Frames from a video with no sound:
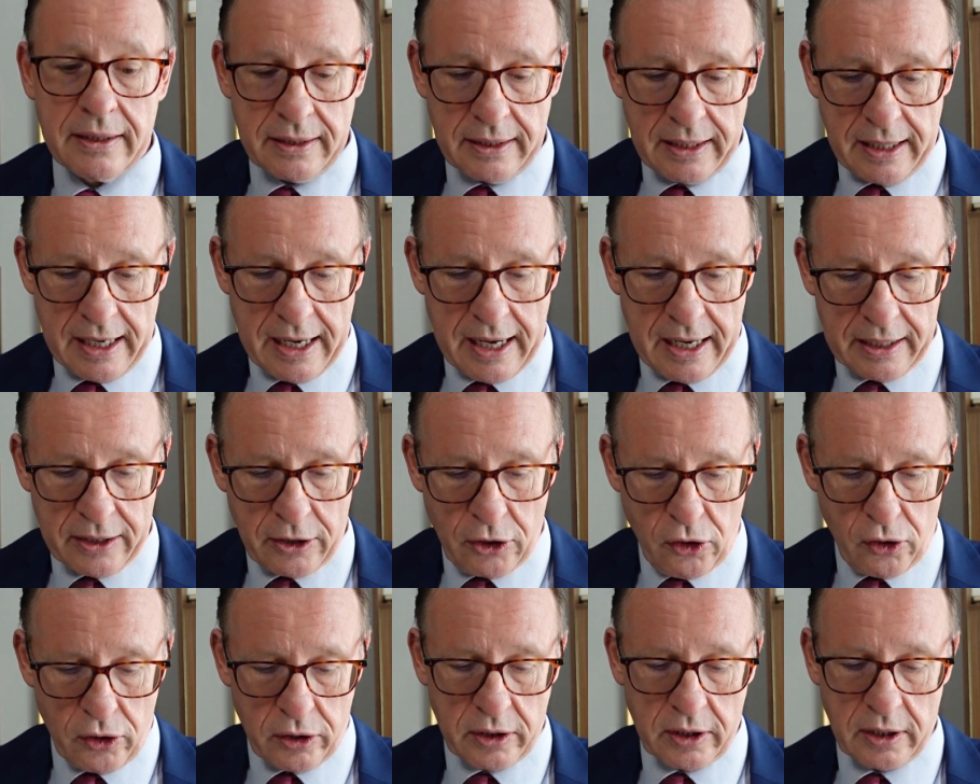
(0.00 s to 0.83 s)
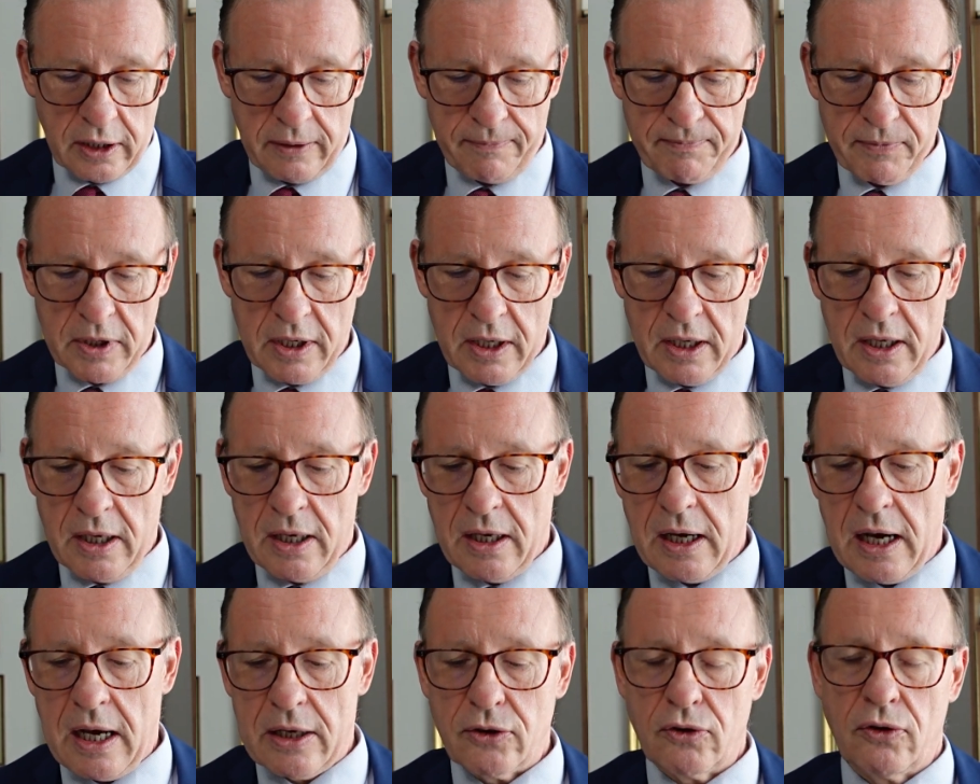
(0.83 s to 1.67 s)
der Kirche.
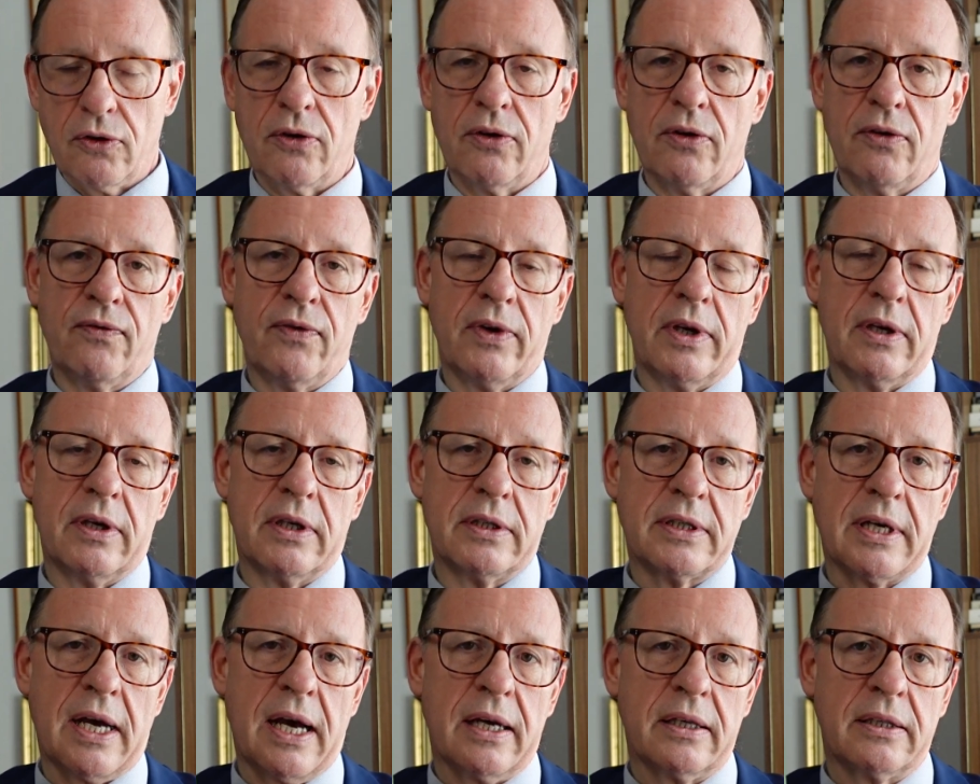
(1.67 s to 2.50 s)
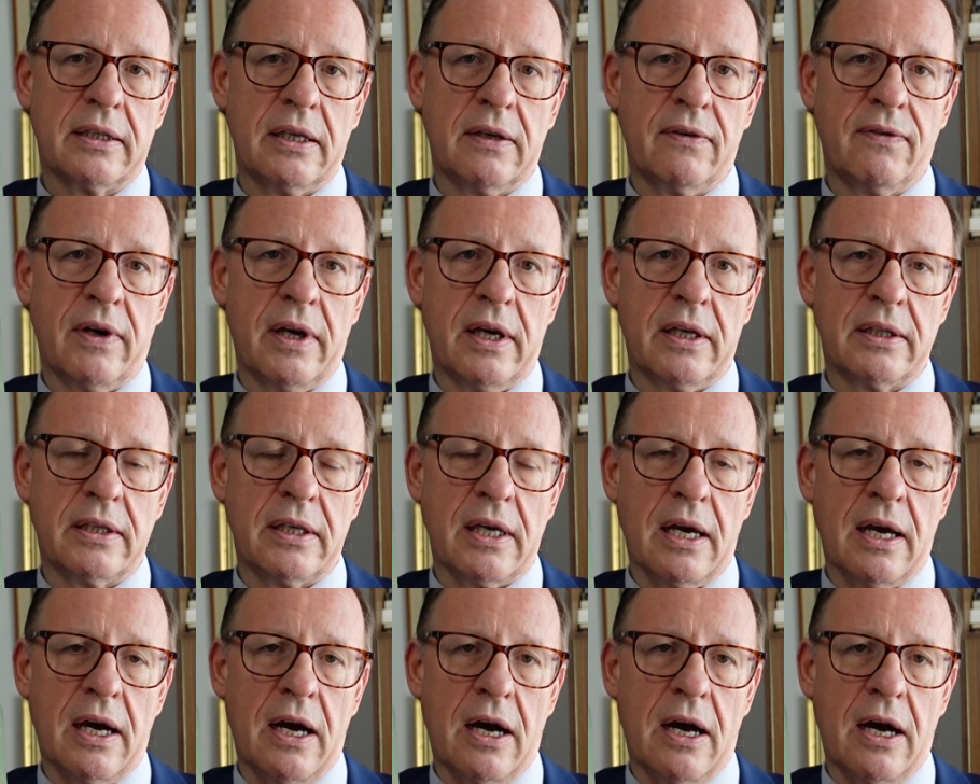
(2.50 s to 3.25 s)
Also wie gesagt, ich werde